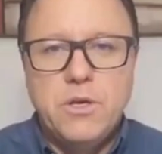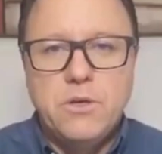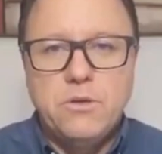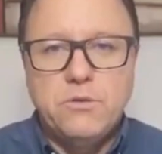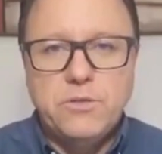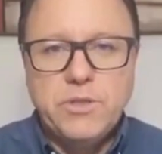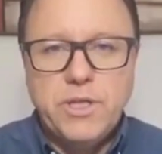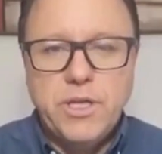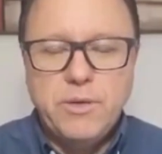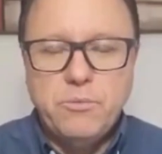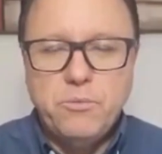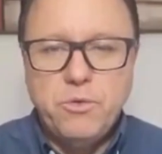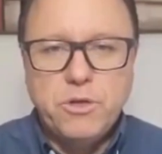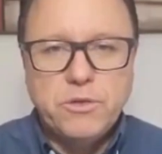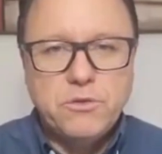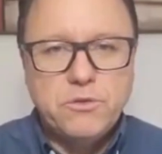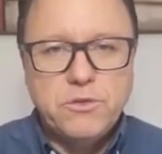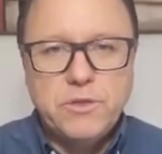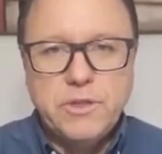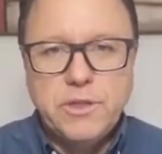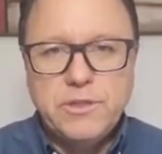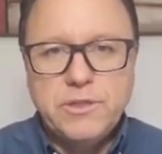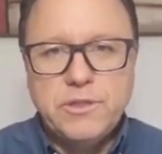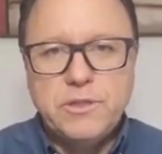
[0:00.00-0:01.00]
Os
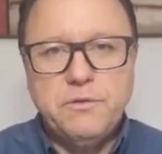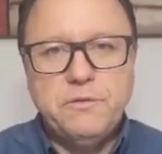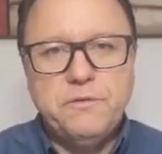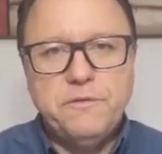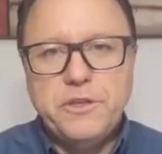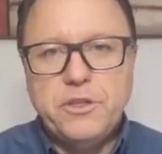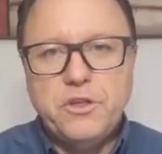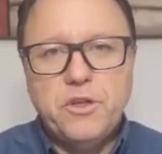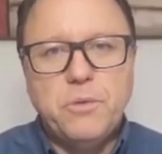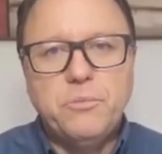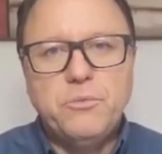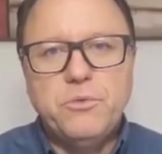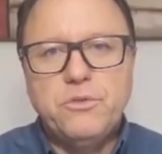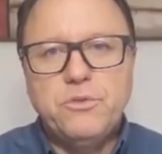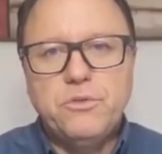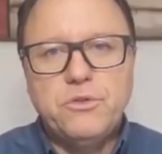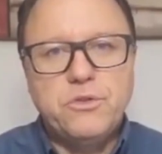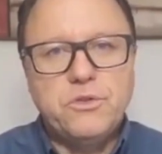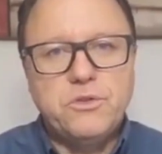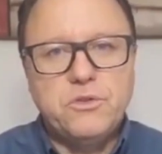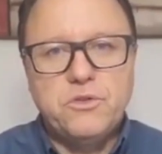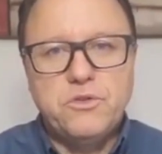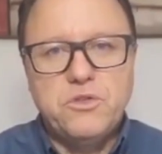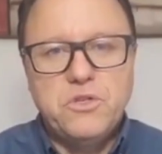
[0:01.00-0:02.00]
terremotos eles são
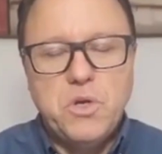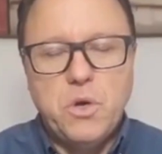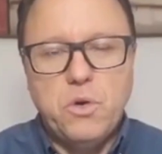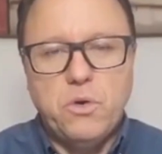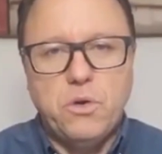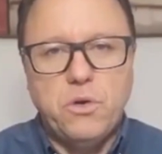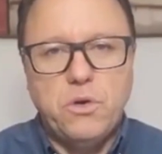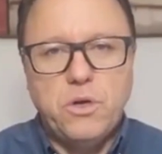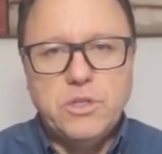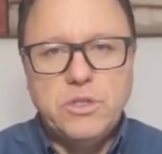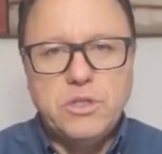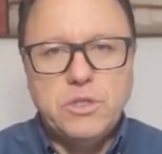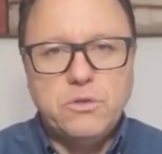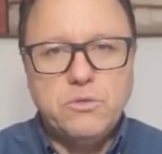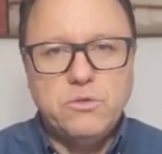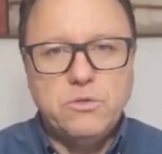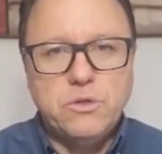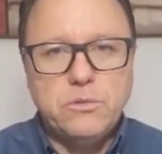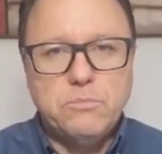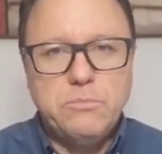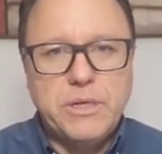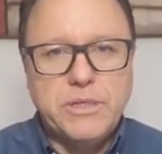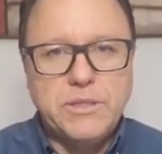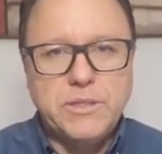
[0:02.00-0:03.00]
fenômenos
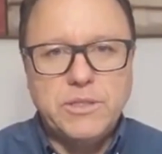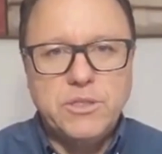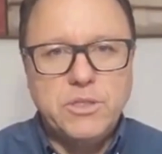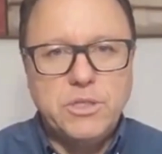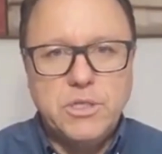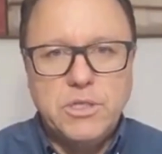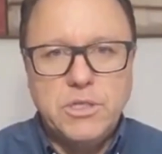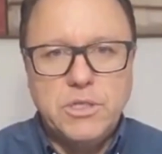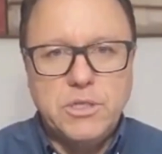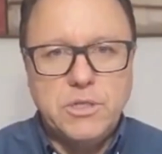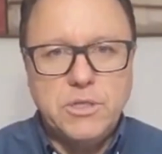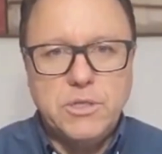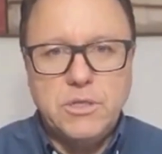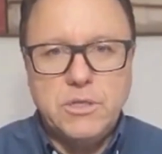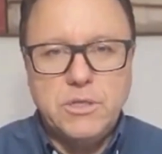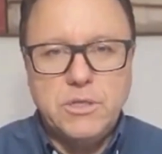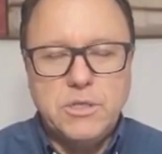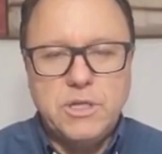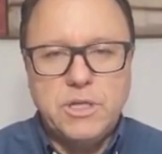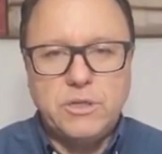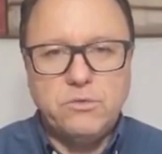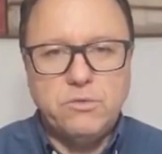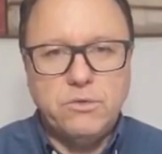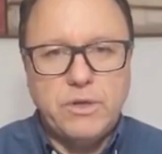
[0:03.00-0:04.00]
geológicos bastante
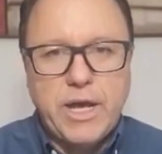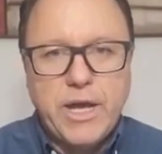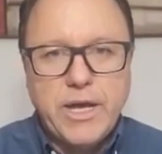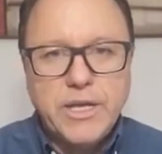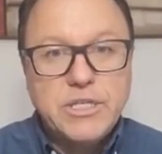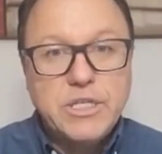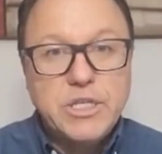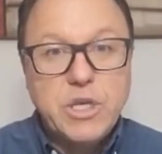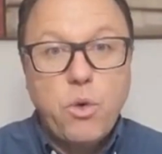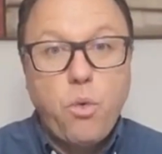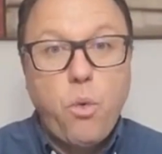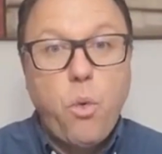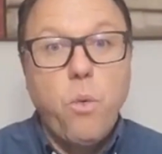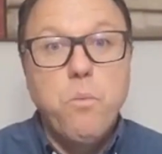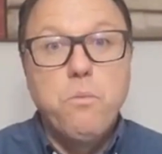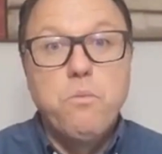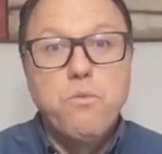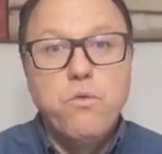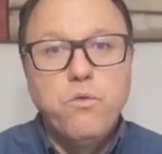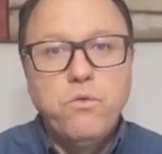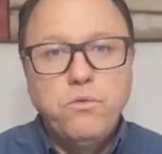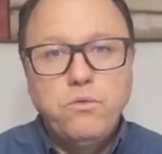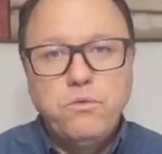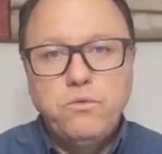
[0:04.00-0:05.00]
naturais e
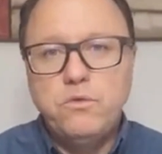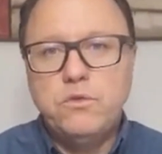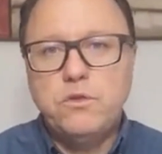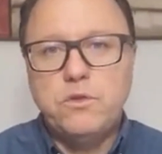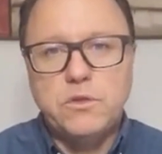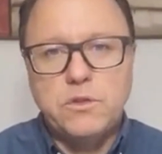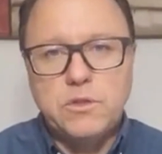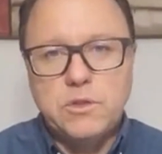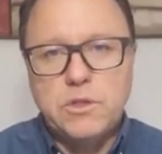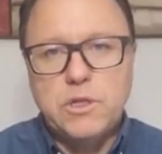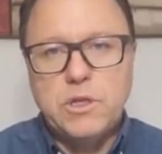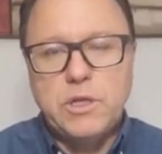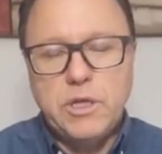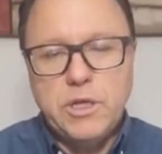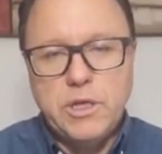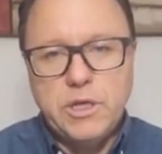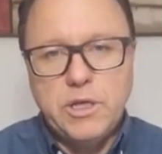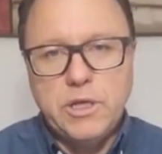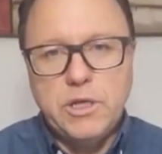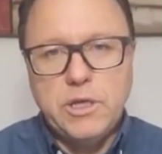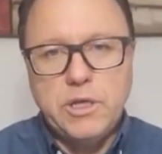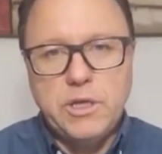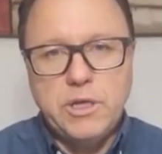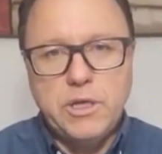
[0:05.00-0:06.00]
comuns
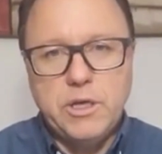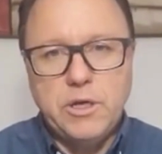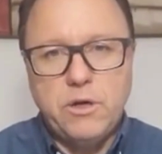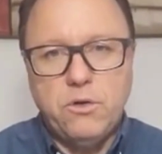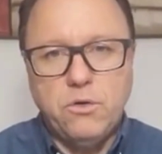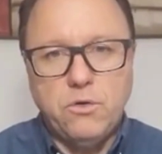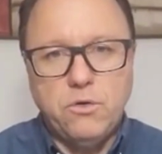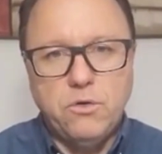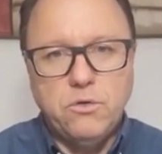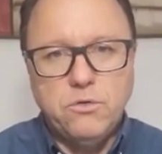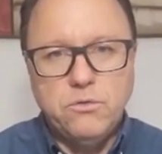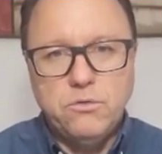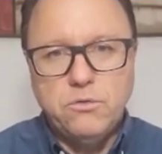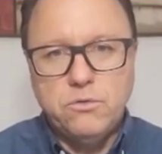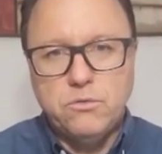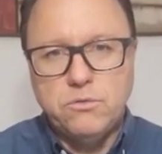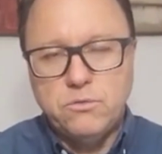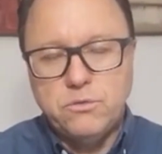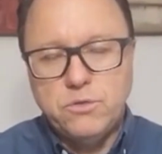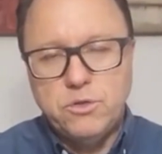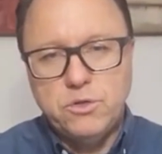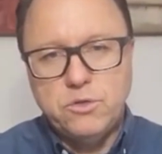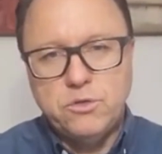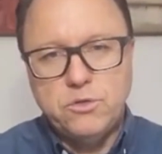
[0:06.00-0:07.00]
é, ao
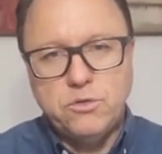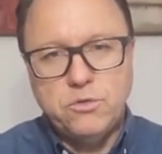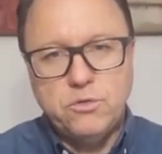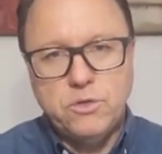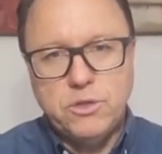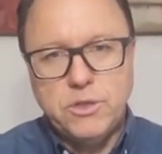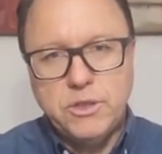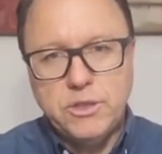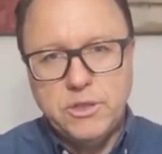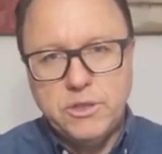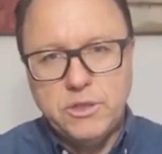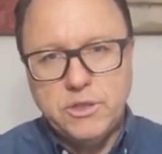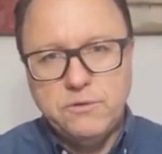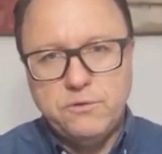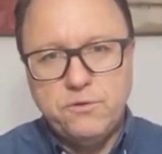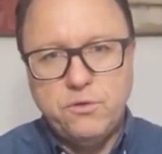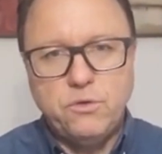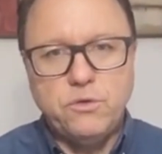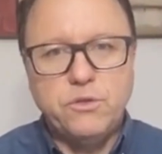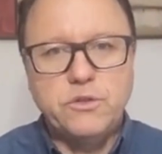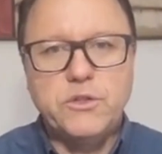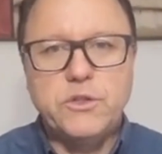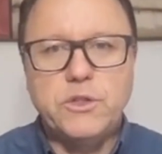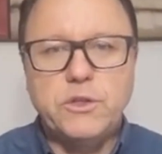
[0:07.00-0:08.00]
longo de toda a
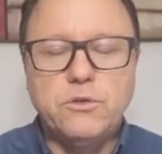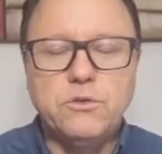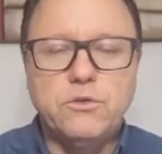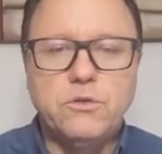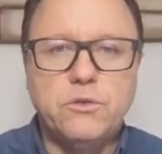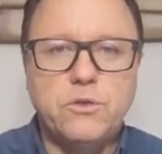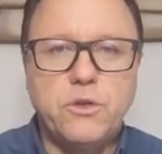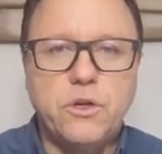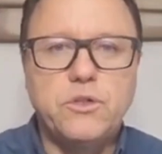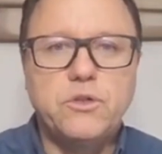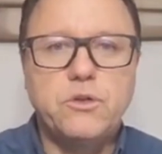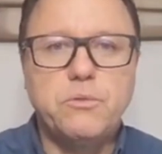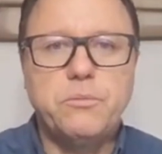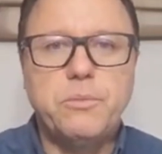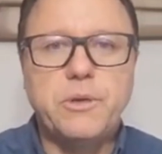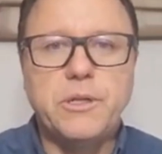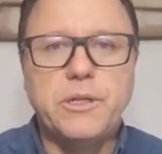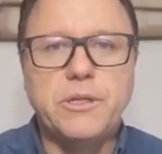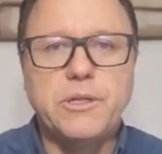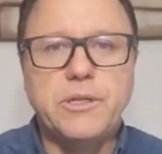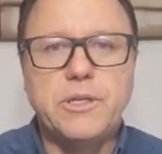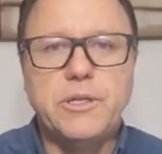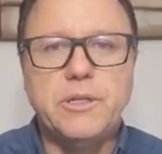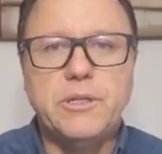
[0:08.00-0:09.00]
evolução do nosso
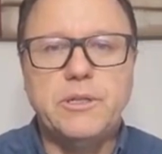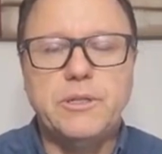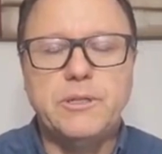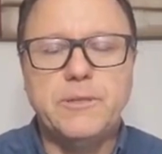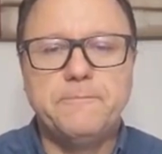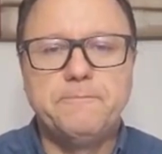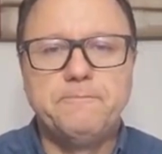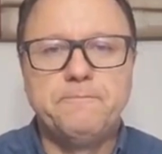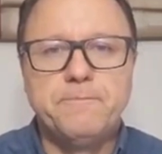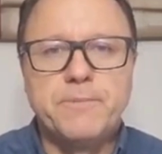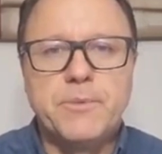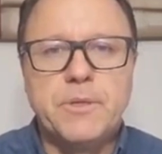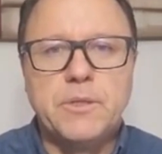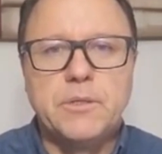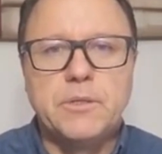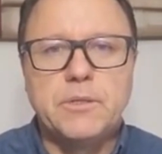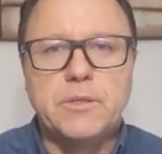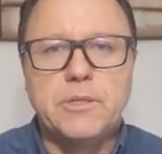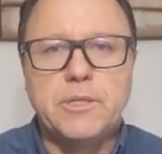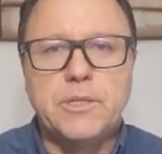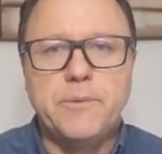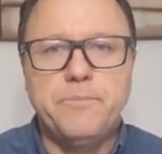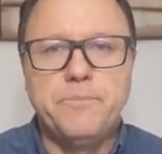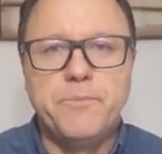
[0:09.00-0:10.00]
planeta,
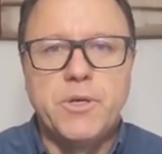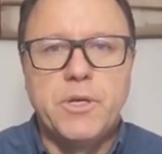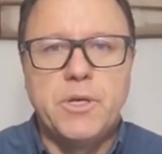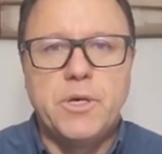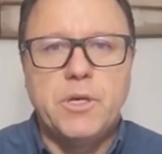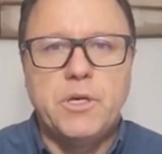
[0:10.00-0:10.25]
né?